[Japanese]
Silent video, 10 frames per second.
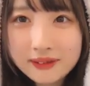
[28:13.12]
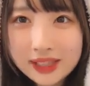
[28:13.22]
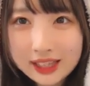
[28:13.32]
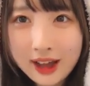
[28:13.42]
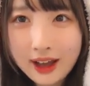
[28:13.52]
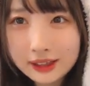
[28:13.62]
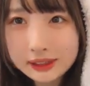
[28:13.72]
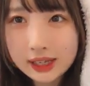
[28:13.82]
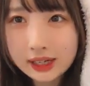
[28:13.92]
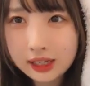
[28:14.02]
ちびたん
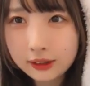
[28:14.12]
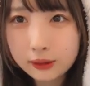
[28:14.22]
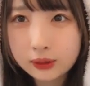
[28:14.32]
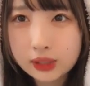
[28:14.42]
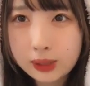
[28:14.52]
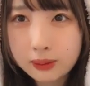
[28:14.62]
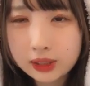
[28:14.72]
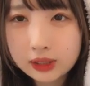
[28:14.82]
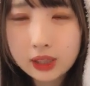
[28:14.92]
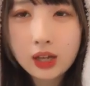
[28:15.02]
アイスありがとうござい
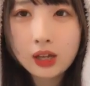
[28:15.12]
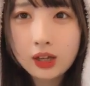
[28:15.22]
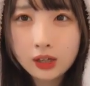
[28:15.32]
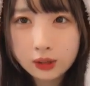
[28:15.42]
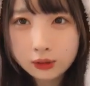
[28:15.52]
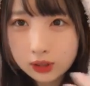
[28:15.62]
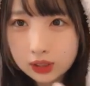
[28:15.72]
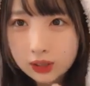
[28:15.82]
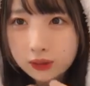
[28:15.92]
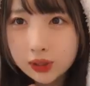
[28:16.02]
ますく
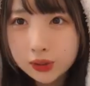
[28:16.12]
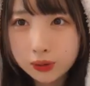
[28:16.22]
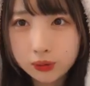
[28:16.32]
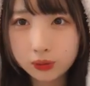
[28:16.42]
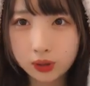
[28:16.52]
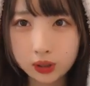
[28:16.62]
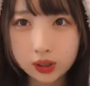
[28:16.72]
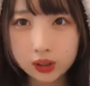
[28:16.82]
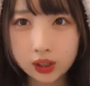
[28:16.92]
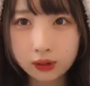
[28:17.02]
のさんはショート
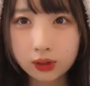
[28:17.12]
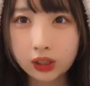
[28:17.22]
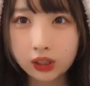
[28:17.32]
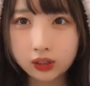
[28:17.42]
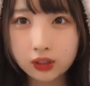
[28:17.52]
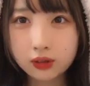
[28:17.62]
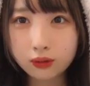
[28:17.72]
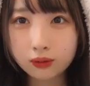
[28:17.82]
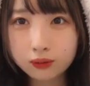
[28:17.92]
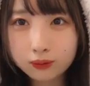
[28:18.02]
は似合わないんですよ